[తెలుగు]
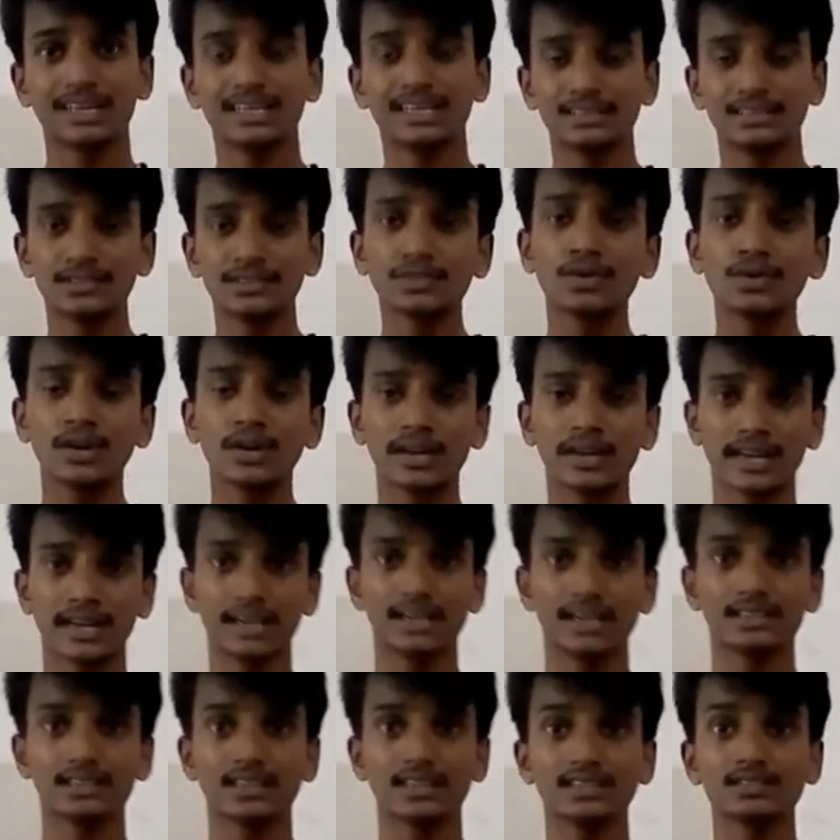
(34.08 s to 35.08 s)
ఎస్ఈఓ అంటే
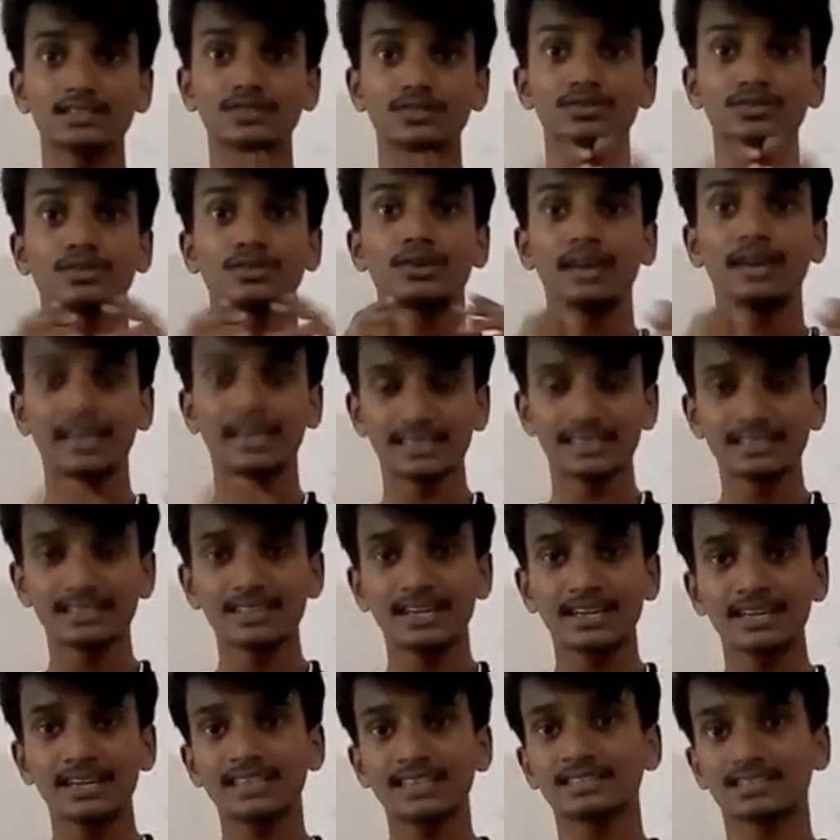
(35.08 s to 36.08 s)
ఏం లేదు గైస్ సో ఎస్
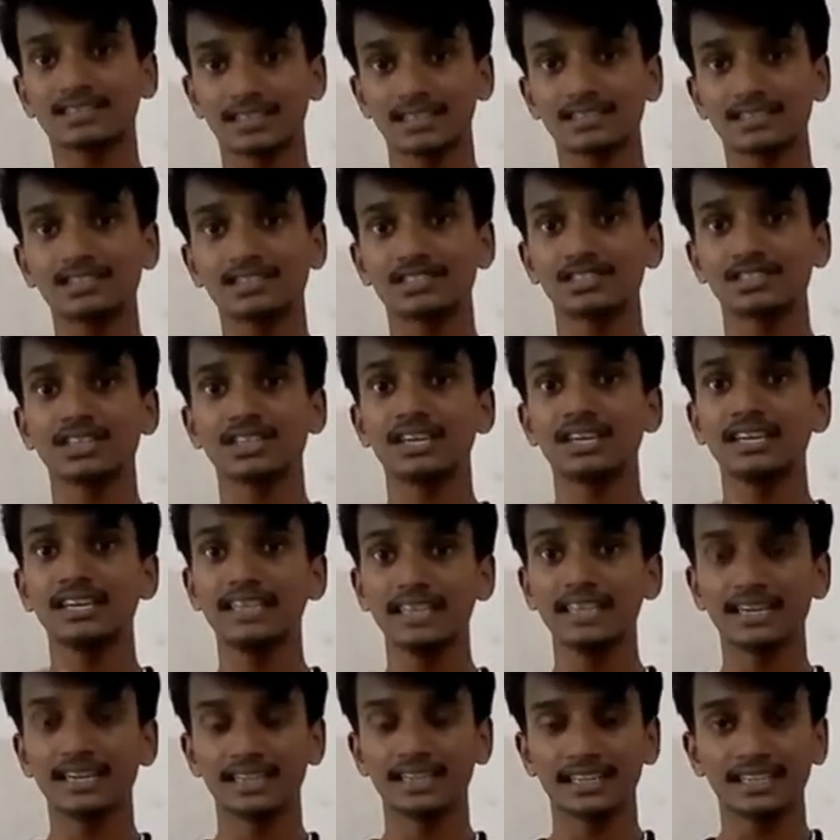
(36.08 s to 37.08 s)
అంటే సచ్
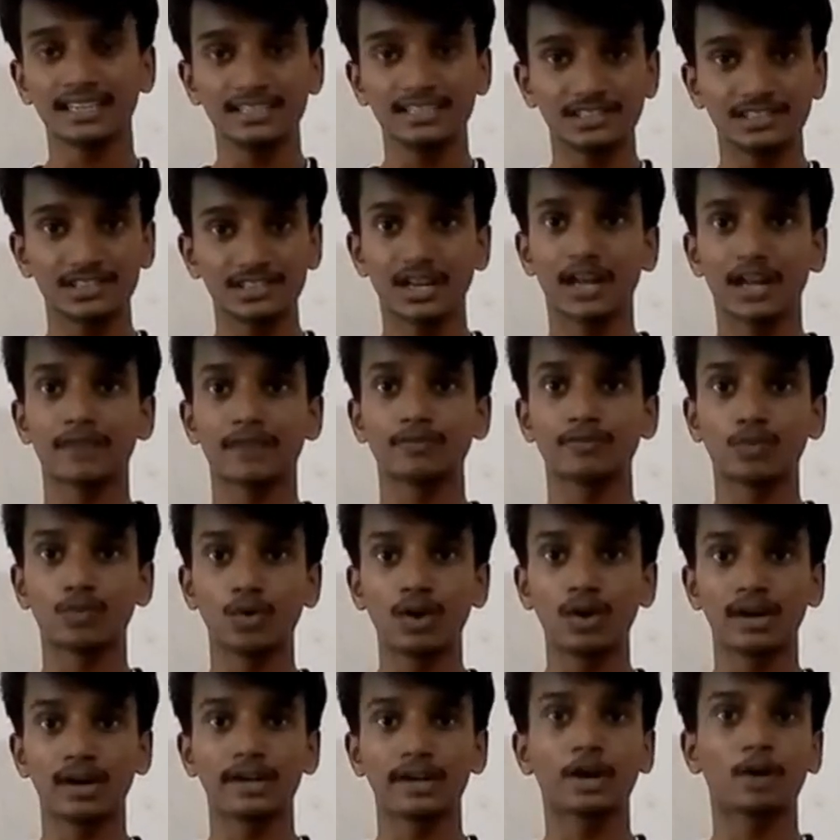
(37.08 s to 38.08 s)
ఈ e అంటే ఇంజన్ అండ్
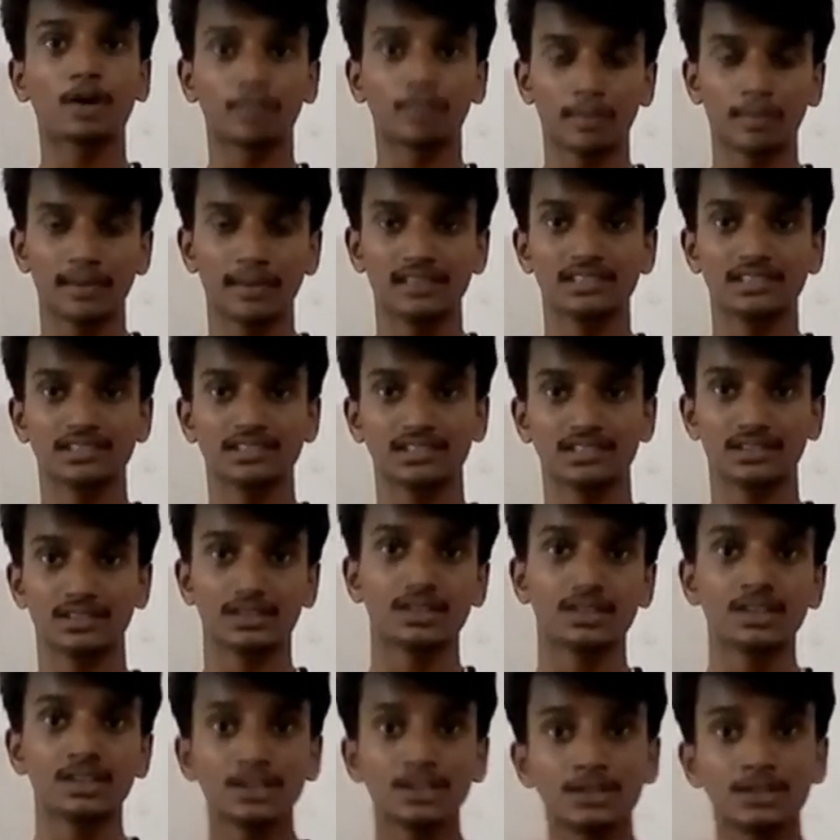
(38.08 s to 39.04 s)
ఓ అంటే ఆప్టిమైజేషన్